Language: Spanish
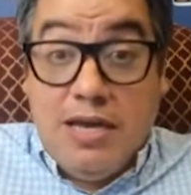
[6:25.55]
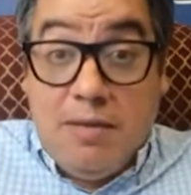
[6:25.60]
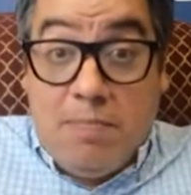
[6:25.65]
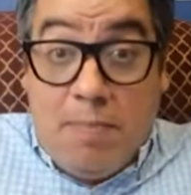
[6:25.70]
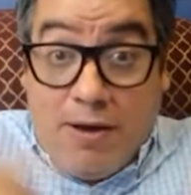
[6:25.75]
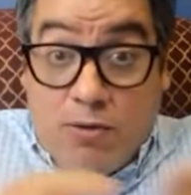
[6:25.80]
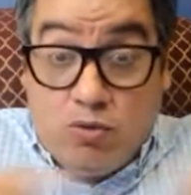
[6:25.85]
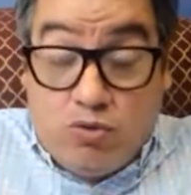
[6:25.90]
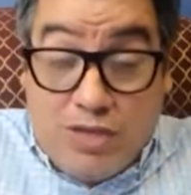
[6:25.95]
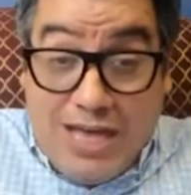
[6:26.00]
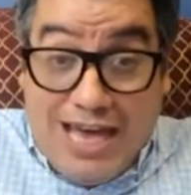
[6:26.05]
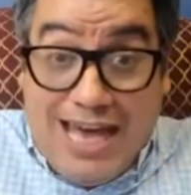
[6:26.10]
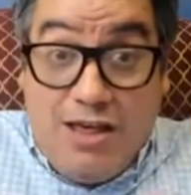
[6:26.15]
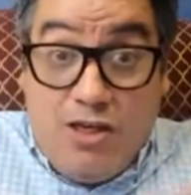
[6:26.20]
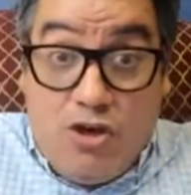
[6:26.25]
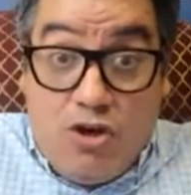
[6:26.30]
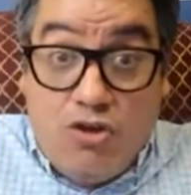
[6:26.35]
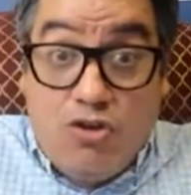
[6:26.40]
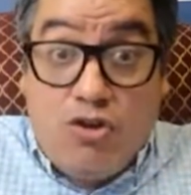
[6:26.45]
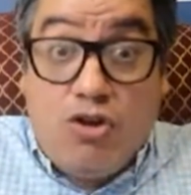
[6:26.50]
Y para que
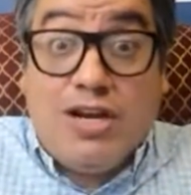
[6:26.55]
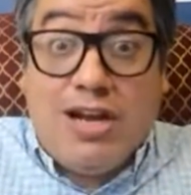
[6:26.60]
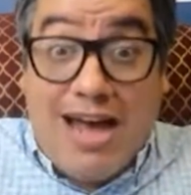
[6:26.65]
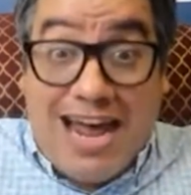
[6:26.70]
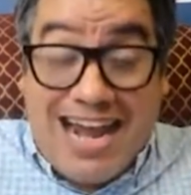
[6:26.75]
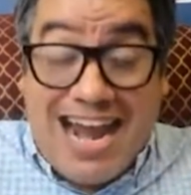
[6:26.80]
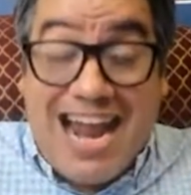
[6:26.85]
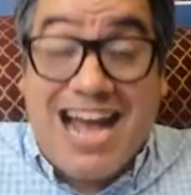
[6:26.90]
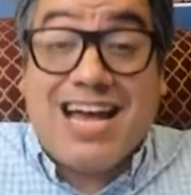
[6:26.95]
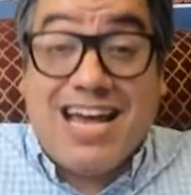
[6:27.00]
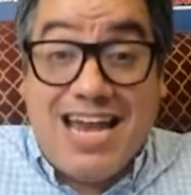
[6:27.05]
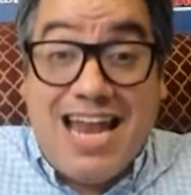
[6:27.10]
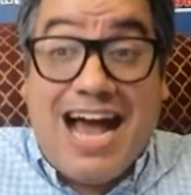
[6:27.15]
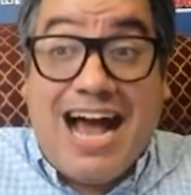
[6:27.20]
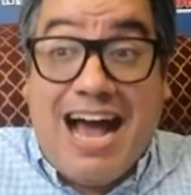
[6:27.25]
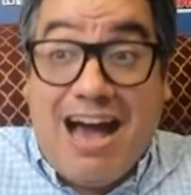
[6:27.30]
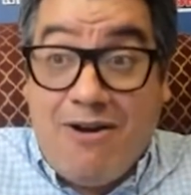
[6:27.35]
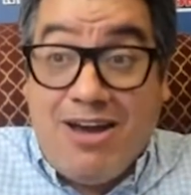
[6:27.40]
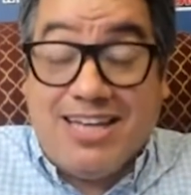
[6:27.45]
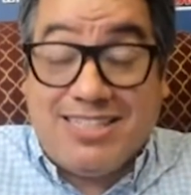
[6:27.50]
ustedes dos no le arranquen
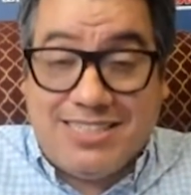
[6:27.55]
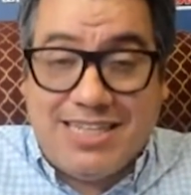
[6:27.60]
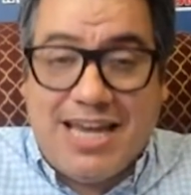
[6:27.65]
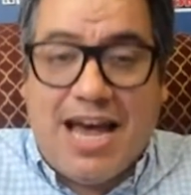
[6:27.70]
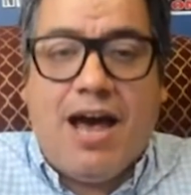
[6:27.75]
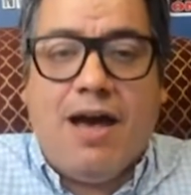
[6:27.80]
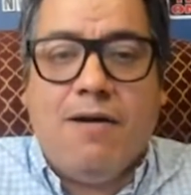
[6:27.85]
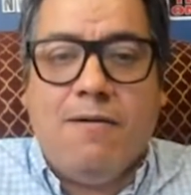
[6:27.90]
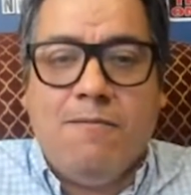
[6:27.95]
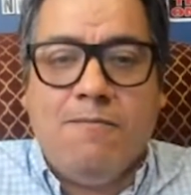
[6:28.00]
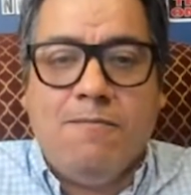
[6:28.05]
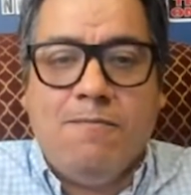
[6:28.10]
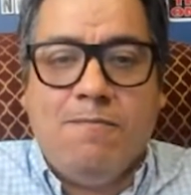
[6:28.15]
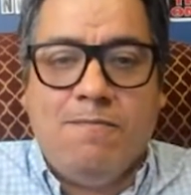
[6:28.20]
la cabeza,